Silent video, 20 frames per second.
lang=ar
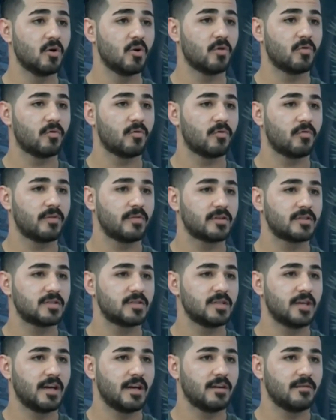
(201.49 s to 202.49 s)
وفت
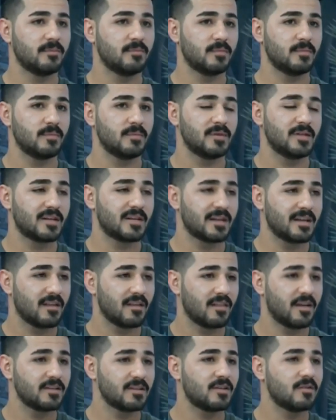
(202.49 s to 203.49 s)
يعني من
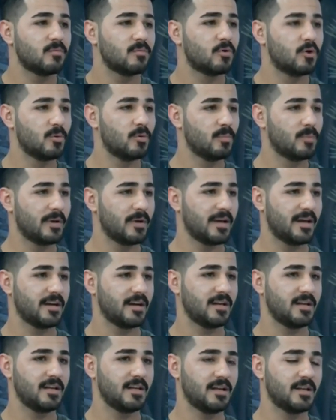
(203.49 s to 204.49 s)
الرياضات المهمه
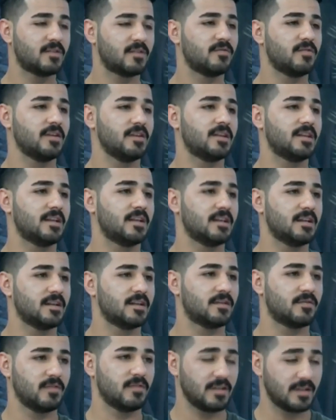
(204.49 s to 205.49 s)
يعني اللي هي تفيد
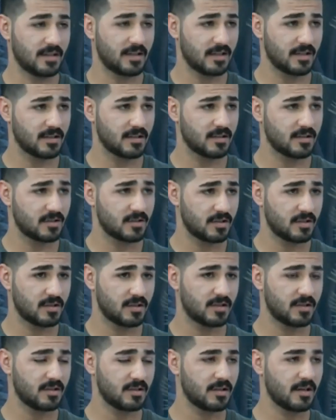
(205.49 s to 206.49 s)
الـ تفيد الـ